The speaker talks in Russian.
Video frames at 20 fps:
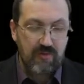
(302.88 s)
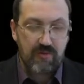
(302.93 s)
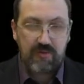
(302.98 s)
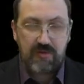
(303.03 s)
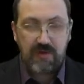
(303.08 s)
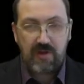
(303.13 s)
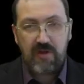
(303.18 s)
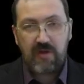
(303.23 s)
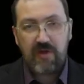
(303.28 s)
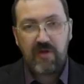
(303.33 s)

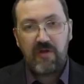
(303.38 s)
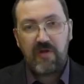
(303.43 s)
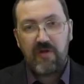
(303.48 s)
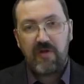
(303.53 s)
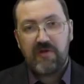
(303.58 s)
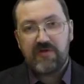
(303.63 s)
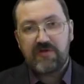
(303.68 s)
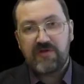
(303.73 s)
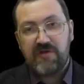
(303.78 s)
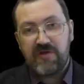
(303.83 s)
Гюне,
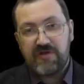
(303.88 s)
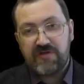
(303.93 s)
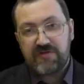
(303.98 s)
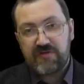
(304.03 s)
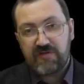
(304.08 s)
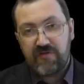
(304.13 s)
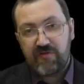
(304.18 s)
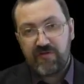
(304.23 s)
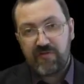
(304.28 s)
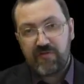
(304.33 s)
есть
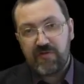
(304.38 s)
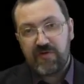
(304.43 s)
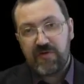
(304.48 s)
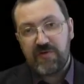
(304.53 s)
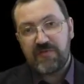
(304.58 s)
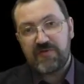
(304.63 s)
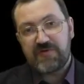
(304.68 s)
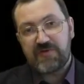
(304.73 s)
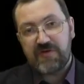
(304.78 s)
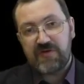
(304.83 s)
слово гуна
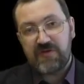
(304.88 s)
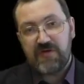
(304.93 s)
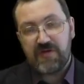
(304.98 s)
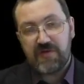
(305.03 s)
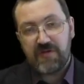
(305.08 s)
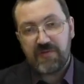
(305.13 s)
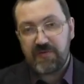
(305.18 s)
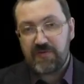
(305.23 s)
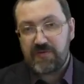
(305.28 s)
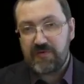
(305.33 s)
без
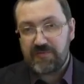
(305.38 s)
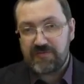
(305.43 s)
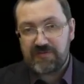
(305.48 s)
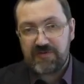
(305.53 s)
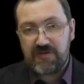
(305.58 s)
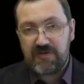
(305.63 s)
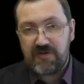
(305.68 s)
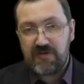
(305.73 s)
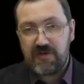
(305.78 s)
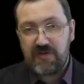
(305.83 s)
артикля, потом с
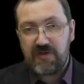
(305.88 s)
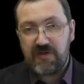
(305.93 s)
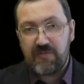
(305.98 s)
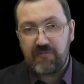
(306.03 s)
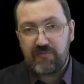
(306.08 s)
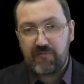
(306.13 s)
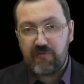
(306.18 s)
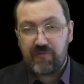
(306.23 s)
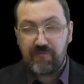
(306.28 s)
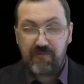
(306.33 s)

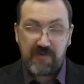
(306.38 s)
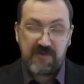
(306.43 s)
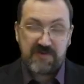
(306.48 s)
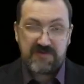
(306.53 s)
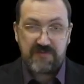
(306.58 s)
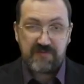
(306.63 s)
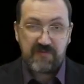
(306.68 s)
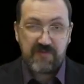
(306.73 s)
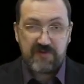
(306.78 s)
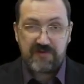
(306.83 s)
артиклем, но в
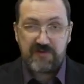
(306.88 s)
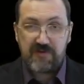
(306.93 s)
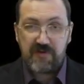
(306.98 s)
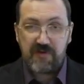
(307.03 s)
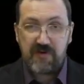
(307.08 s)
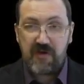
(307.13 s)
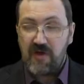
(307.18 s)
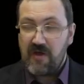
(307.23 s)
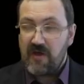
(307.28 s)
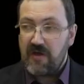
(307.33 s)
принципе язык